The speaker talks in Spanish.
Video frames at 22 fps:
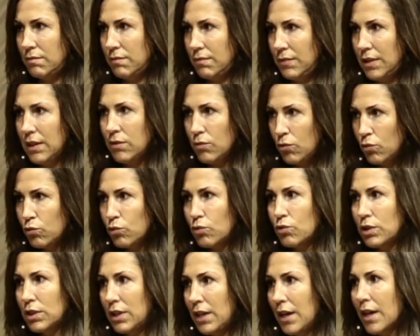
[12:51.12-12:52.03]
¿eh?
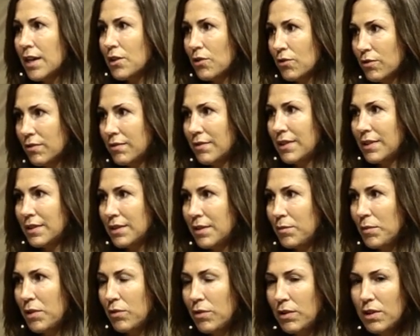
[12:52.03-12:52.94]
justo este año, es de
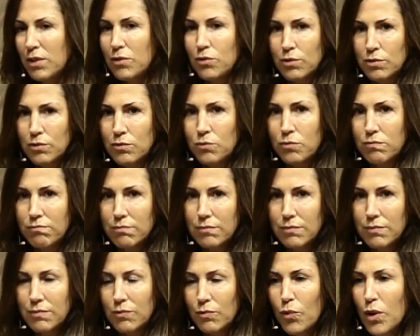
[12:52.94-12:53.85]

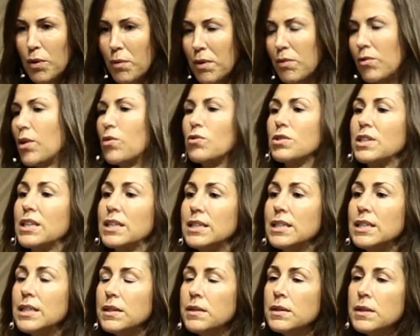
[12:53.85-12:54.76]
1909, una cosa
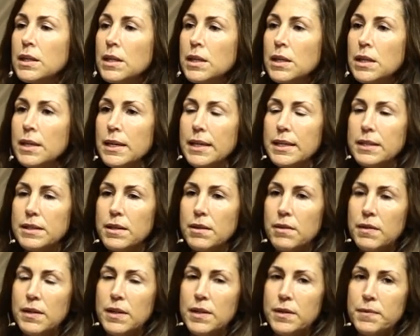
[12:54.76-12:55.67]
así. Es
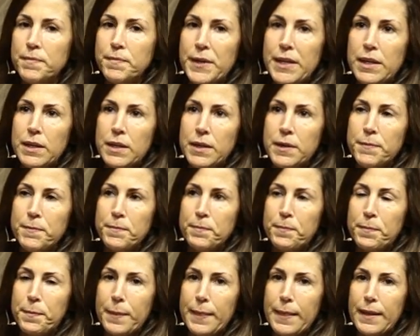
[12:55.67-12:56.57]
decir, eh,
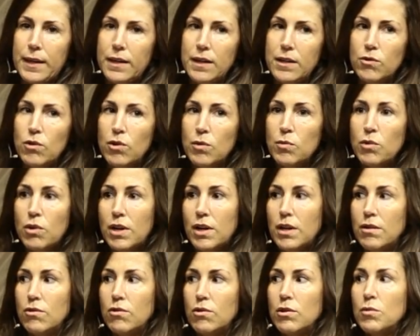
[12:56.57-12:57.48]
no, lo
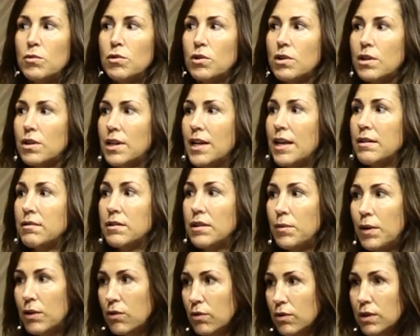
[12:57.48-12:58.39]
hemos, no lo hemos
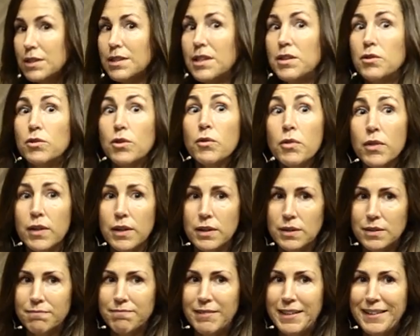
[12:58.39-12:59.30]
reactivado desde
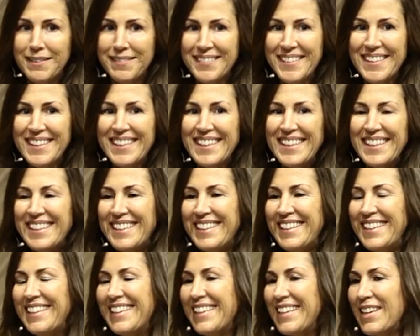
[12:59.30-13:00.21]
entonces. ¿eh?
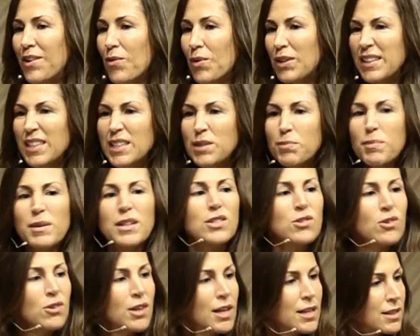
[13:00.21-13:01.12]
¿Y cuántas
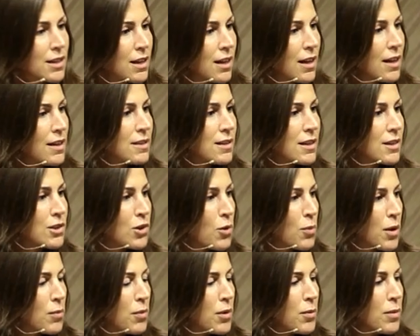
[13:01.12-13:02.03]
personas creéis que
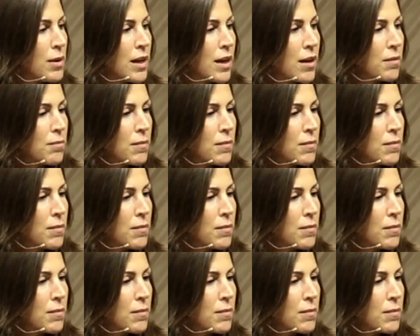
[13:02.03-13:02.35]
sobrevivían